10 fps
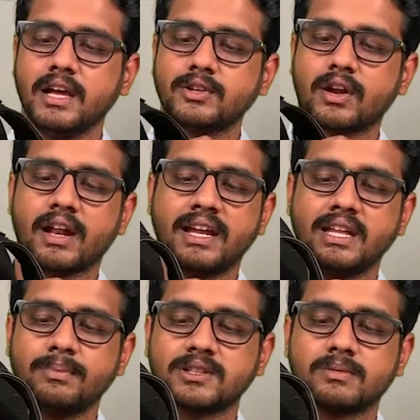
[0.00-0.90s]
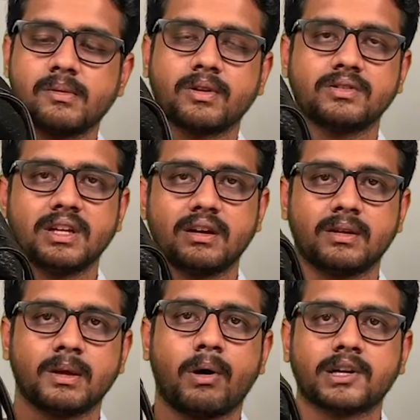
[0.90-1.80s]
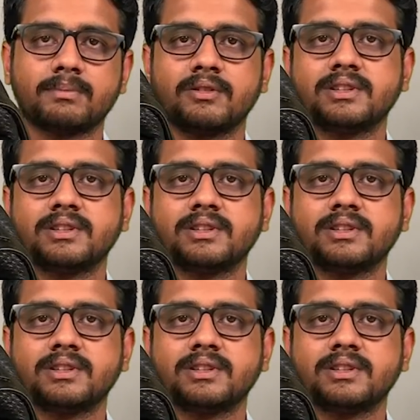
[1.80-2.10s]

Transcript: இதோட லைனிங் பார்த்தோம்னா நமக்கு வந்து அந்த பாட்டமில்